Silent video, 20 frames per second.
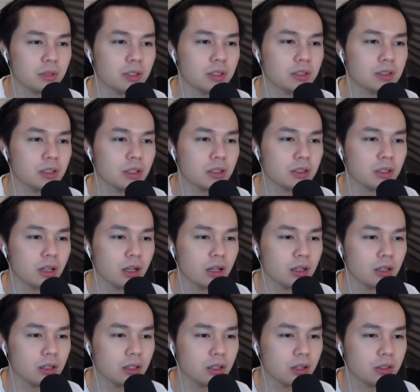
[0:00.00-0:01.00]
prediksinya Prediksinya
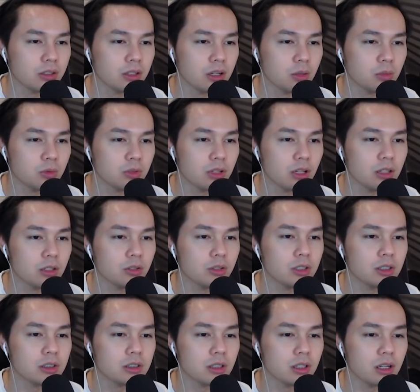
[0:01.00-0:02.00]
Thailand dikasih rambutan
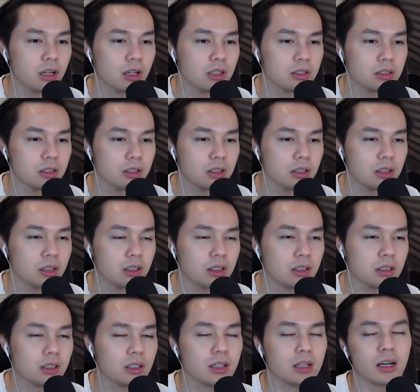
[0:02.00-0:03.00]
Indonesia dikasih
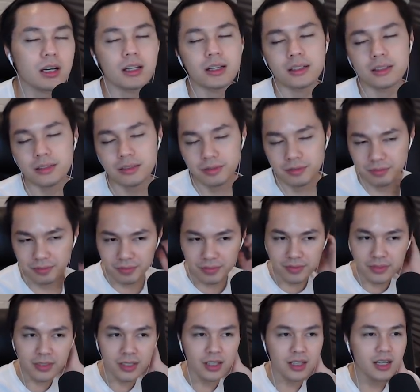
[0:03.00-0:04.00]
ikan
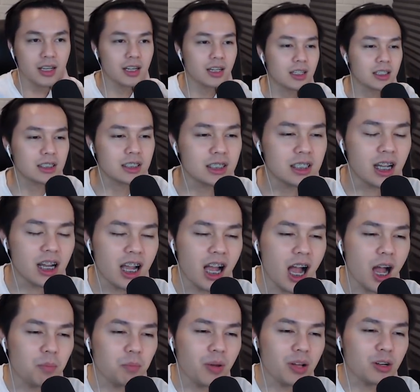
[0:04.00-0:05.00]
Sejak
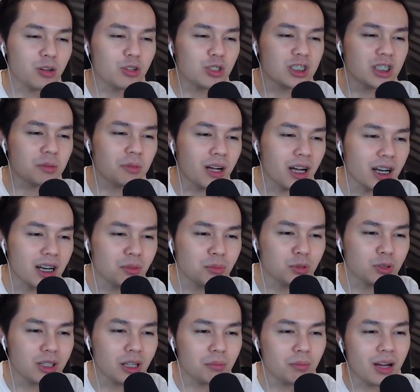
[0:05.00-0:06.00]
kapan kucing makan
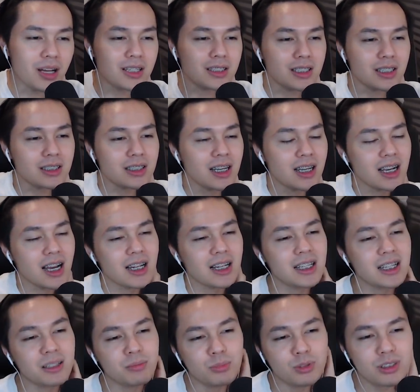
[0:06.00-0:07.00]
rambutan bang? Tiap
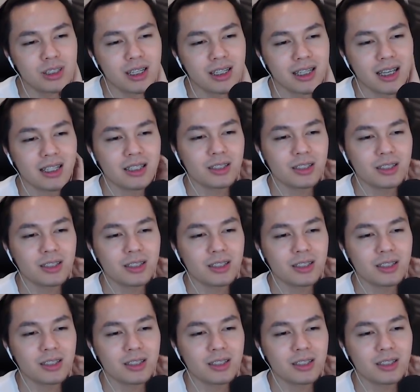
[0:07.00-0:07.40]
kali rambutan